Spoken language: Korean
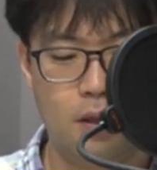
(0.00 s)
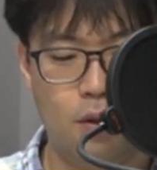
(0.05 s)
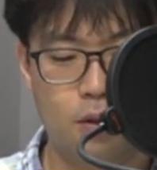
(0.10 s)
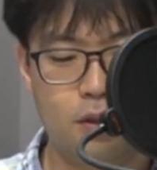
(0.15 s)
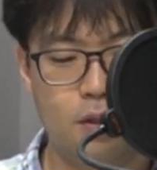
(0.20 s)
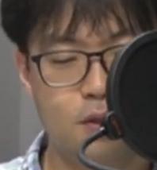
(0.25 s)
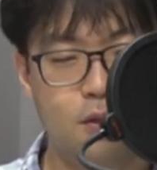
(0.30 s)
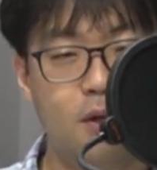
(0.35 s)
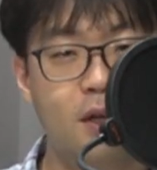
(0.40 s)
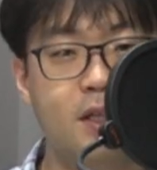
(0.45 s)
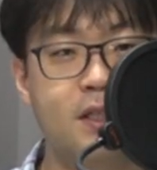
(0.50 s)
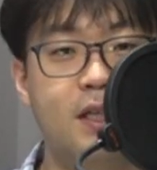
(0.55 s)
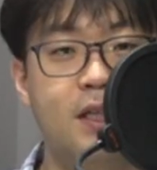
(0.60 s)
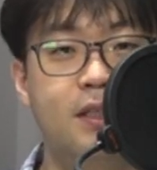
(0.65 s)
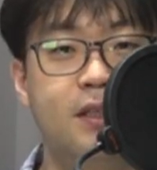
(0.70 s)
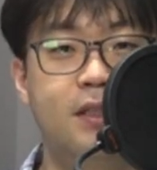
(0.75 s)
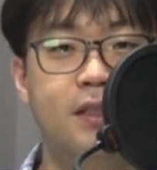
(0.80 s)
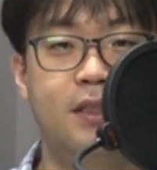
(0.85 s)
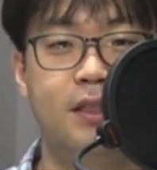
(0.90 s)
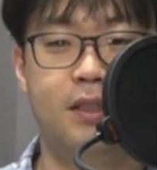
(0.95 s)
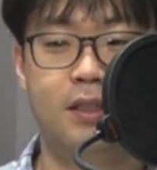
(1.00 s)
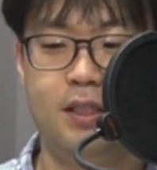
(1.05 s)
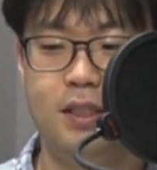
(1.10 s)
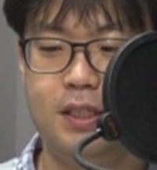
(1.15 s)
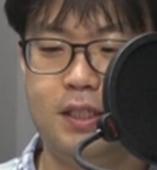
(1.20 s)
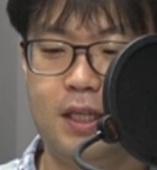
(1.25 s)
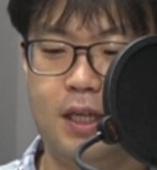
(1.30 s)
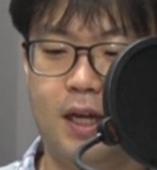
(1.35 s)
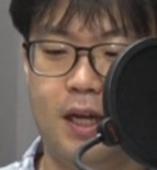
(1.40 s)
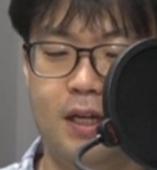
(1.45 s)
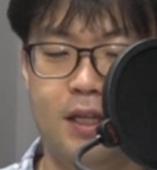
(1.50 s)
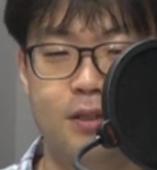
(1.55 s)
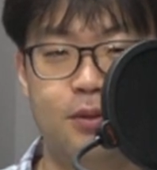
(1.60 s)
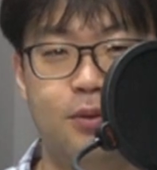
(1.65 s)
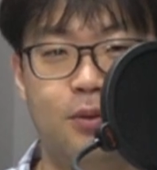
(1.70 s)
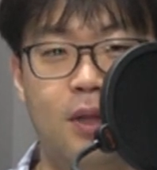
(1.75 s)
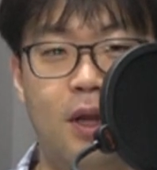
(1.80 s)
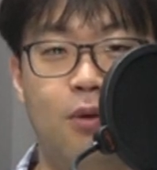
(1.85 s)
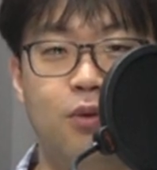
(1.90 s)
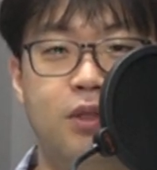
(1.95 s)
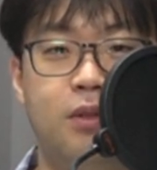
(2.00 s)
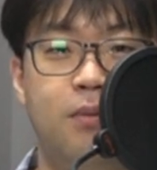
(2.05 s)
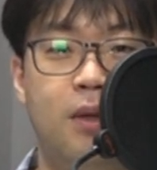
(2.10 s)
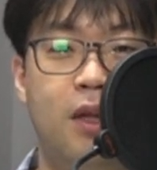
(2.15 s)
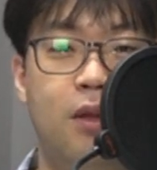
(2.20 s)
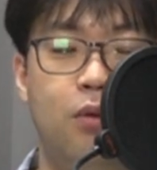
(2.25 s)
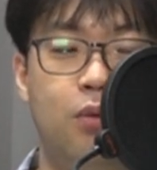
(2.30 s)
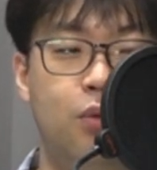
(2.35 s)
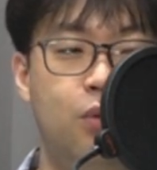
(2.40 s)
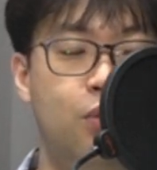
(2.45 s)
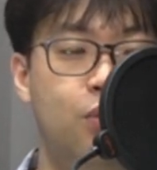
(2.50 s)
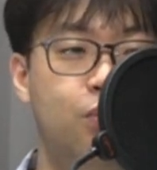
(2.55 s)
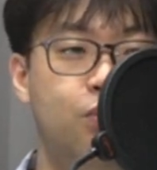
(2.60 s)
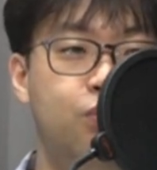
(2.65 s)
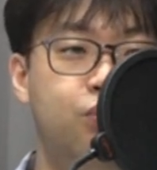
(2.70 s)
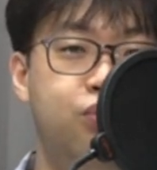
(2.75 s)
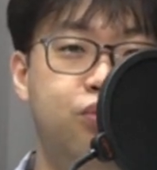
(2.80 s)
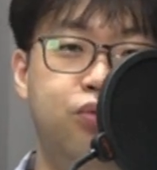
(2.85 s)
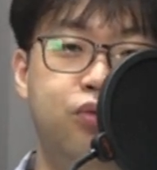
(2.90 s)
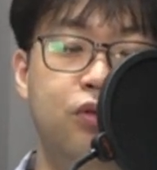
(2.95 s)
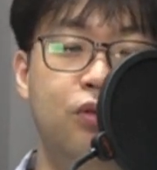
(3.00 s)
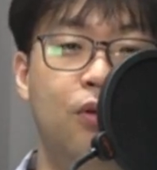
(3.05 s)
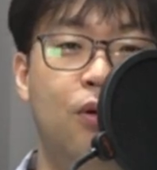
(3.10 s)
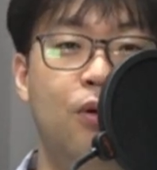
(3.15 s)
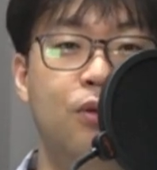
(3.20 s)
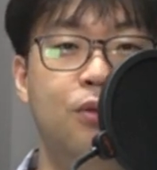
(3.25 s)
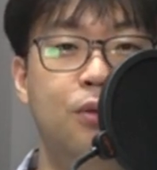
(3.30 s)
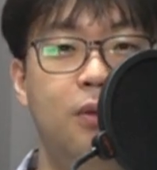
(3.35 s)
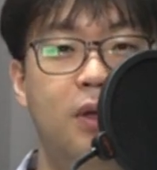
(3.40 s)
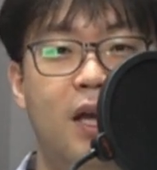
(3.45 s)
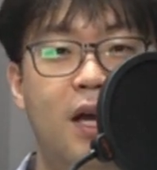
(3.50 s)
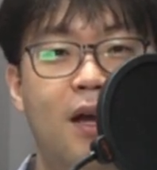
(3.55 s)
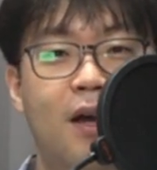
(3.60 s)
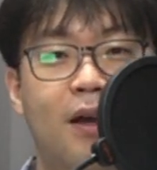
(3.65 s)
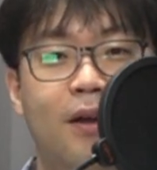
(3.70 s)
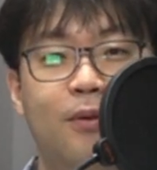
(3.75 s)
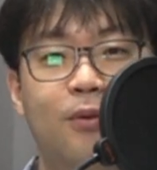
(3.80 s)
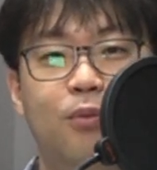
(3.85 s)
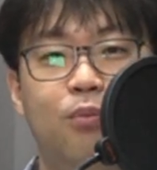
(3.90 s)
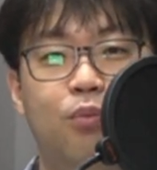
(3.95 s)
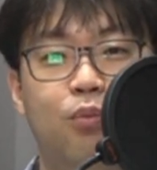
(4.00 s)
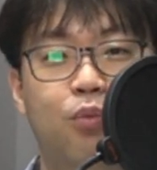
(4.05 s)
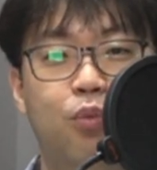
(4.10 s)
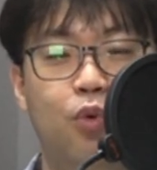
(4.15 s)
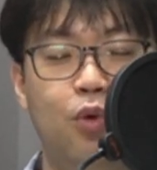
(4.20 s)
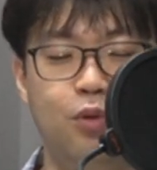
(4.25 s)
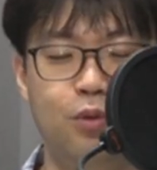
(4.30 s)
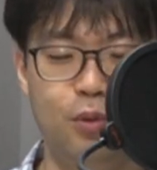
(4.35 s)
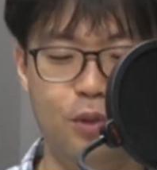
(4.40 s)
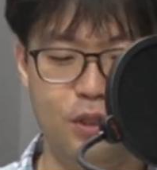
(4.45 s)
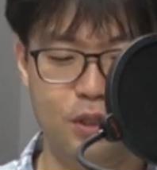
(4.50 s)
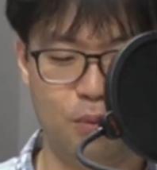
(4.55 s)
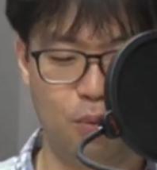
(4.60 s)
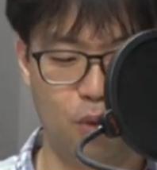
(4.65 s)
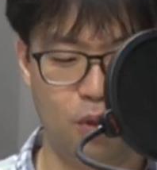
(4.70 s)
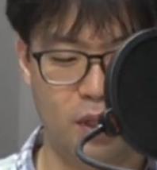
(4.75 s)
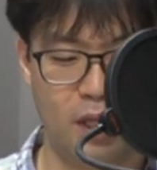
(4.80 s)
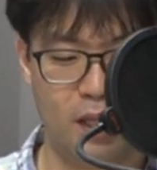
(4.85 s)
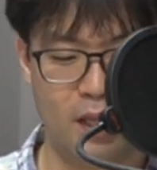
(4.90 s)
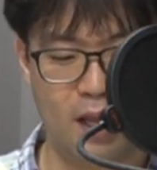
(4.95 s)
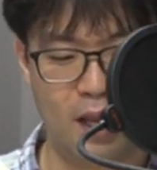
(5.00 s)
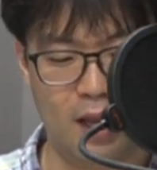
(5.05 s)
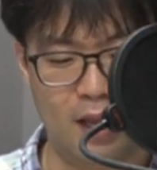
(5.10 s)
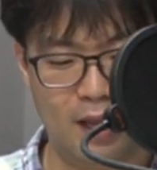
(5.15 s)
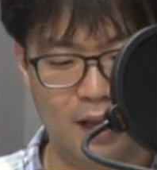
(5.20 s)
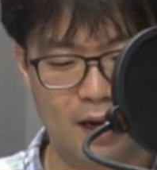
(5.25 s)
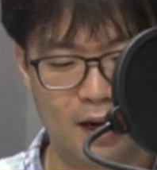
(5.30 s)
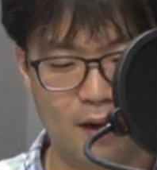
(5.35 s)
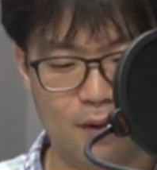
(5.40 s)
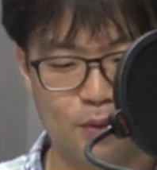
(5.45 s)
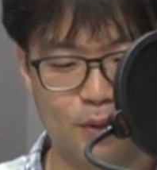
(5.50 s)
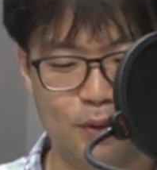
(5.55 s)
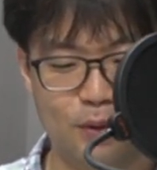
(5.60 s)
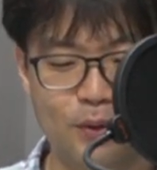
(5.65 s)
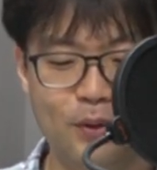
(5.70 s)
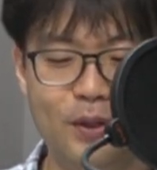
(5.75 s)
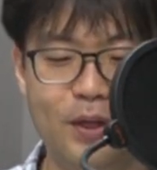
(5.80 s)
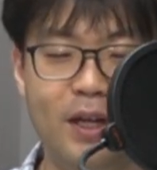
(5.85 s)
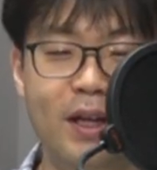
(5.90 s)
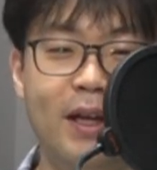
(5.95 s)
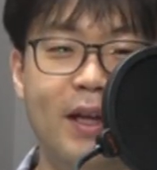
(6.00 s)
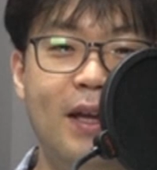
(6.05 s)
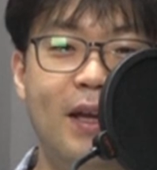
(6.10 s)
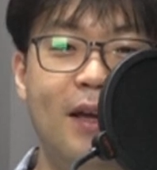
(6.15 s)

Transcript: 어떤 철학자들은 이 책 안에서도 나오지만 무슨 헛소리야? 뭔 소리인지 모르겠네 라고